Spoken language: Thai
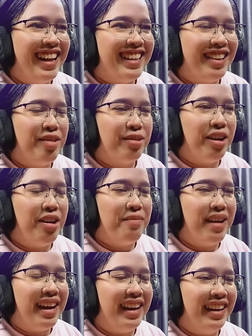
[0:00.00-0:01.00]
น่าจะถูกต้อง
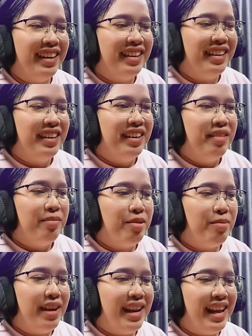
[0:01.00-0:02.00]
ไหม
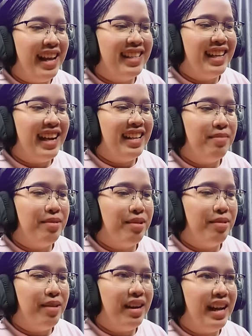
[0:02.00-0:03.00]
มิวไม่แน่ใจแต่มิ
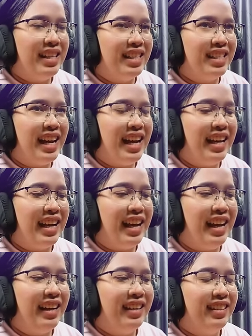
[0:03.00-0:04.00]
วคิดว่าน่าจะใช่
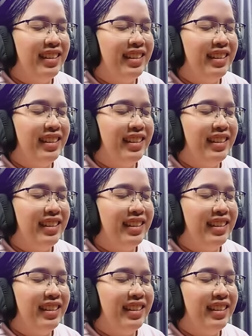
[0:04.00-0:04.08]
ค่ะ